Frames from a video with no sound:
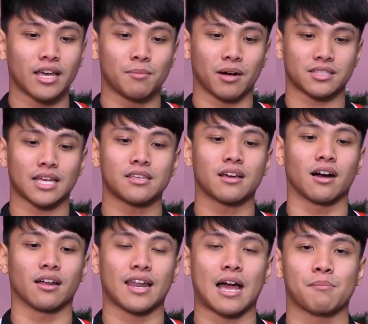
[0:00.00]
khi mà người ta chỉ
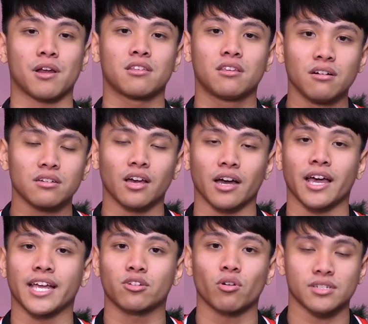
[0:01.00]
cần làm ra trước những cái
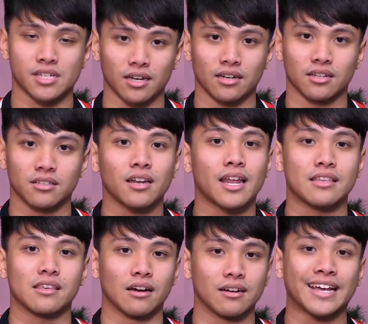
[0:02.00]
instruction, tức là
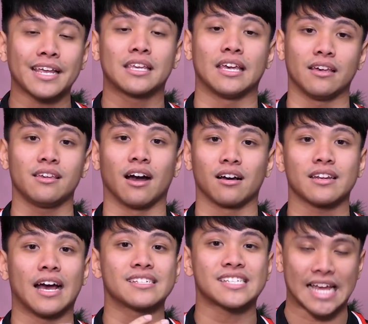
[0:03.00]
những cái chỉ dẫn
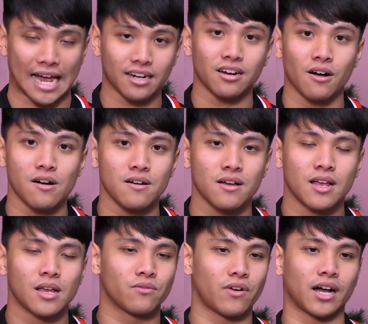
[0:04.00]
để sẵn đó,
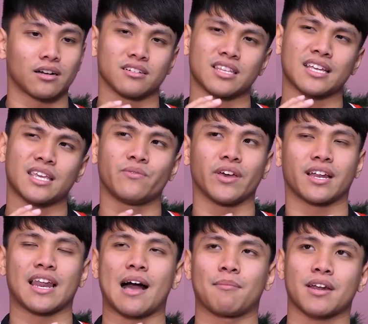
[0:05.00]
và người ta chỉ
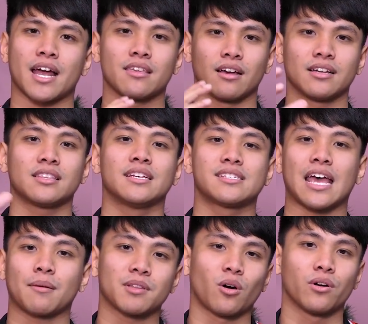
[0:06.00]
việc làm ra những cái tia
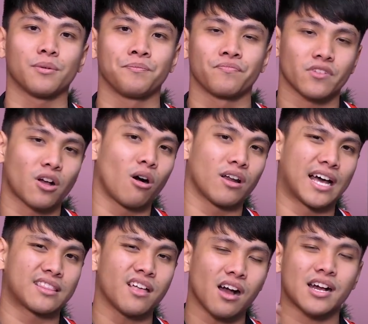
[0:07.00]
sáng mà thôi. Còn
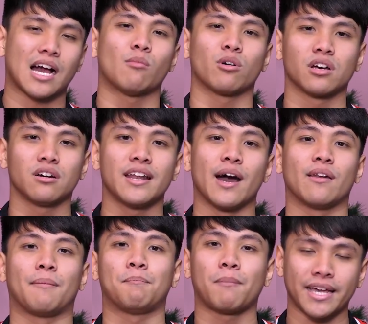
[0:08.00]
lại tất cả mọi thứ đều
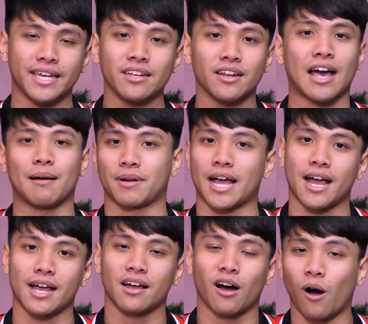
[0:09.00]
là máy nó làm
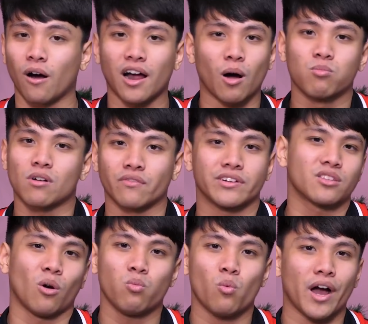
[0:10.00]
cả, họ không cần phải
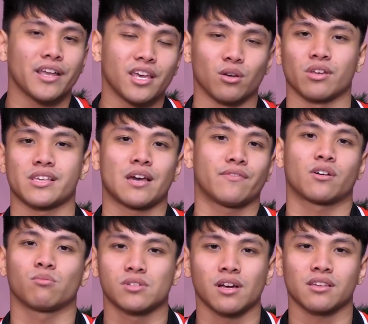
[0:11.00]
tốn quá nhiều thời gian và
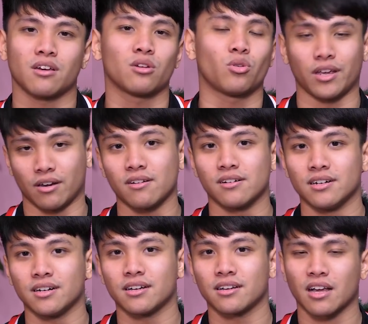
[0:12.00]
công sức cho cái chuyện đó
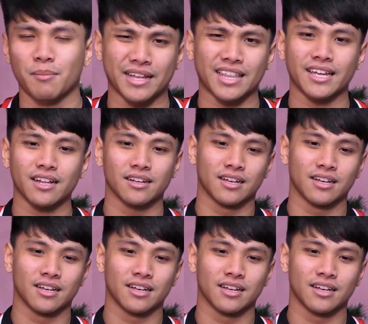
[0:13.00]
nữa. Các bạn thấy đó,